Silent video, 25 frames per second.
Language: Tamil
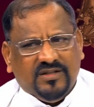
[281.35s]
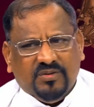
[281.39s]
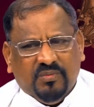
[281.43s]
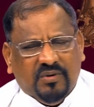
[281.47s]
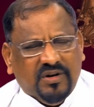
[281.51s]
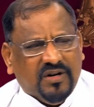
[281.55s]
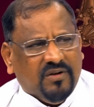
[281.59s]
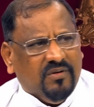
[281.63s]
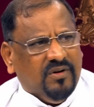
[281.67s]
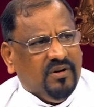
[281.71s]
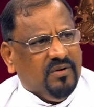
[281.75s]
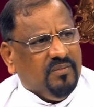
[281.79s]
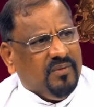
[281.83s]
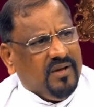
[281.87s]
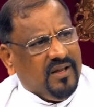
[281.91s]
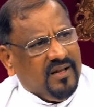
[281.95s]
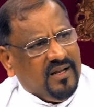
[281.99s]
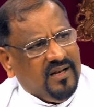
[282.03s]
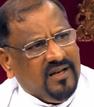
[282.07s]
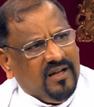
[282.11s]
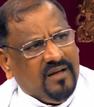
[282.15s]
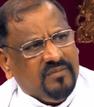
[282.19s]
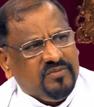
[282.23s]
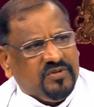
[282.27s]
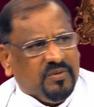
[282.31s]
சுமக்க
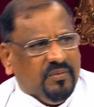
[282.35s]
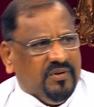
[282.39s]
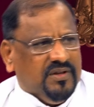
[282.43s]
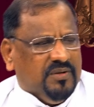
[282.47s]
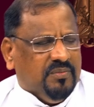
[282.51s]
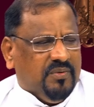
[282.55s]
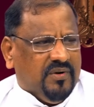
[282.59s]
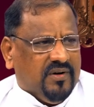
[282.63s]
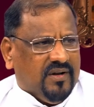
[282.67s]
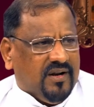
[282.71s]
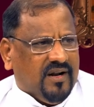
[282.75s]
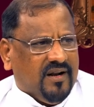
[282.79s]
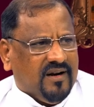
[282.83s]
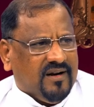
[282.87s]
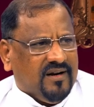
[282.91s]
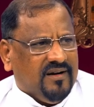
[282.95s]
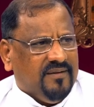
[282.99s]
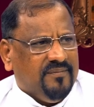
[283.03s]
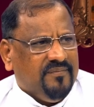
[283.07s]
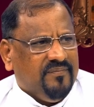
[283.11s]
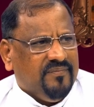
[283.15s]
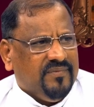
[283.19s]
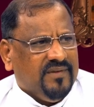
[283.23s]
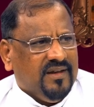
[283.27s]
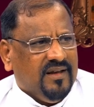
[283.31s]
அதெல்லாம் சுமந்து போகிறார்கள்
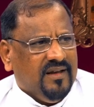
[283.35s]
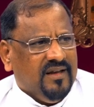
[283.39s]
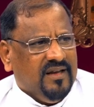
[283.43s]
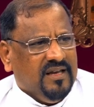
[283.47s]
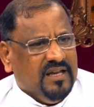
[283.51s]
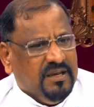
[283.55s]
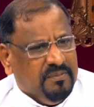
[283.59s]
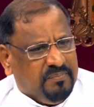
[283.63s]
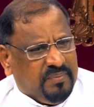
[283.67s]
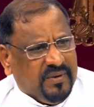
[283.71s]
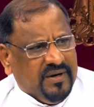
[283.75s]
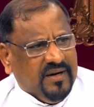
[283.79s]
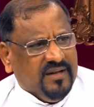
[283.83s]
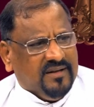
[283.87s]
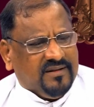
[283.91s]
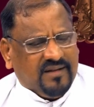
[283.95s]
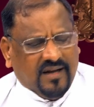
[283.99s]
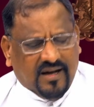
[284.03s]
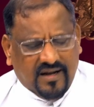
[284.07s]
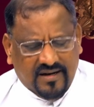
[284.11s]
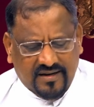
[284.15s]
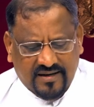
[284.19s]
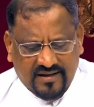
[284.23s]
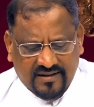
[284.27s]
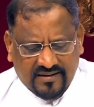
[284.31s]

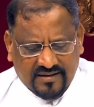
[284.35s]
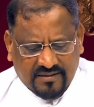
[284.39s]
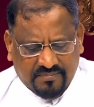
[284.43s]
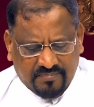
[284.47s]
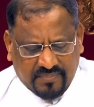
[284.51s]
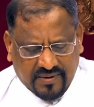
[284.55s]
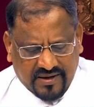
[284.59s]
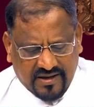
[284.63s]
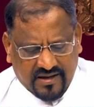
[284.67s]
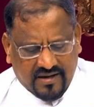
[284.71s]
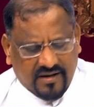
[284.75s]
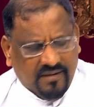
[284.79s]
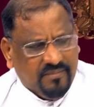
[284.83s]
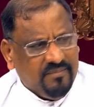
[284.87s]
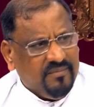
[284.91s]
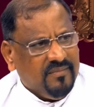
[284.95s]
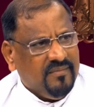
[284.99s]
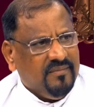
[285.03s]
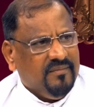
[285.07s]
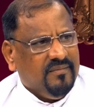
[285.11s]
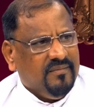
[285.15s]
இப்படித்தான் இந்த பயணம்